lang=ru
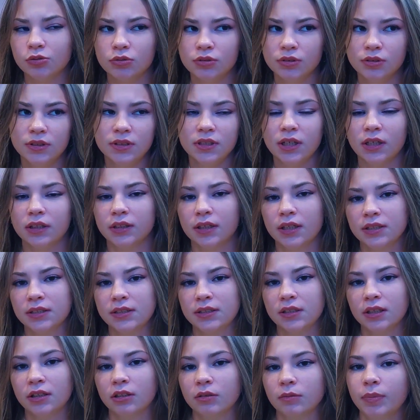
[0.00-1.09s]
то есть 10 А,
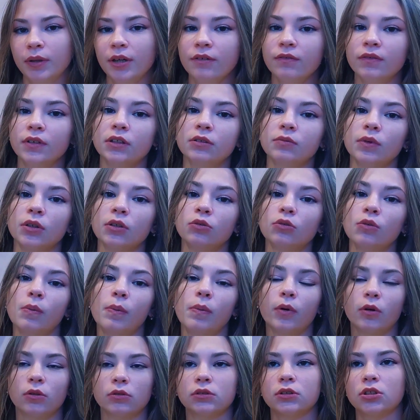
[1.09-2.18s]
10 Б, в этом году
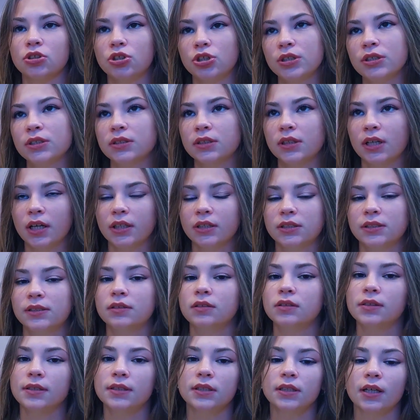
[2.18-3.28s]
просто чисто
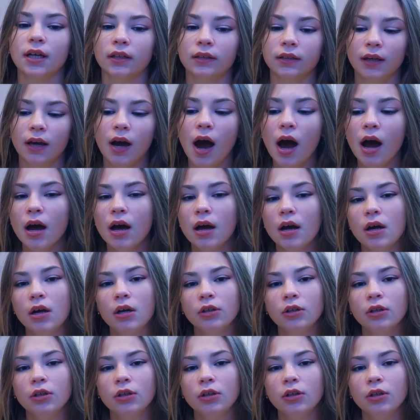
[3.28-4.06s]
1 10 А,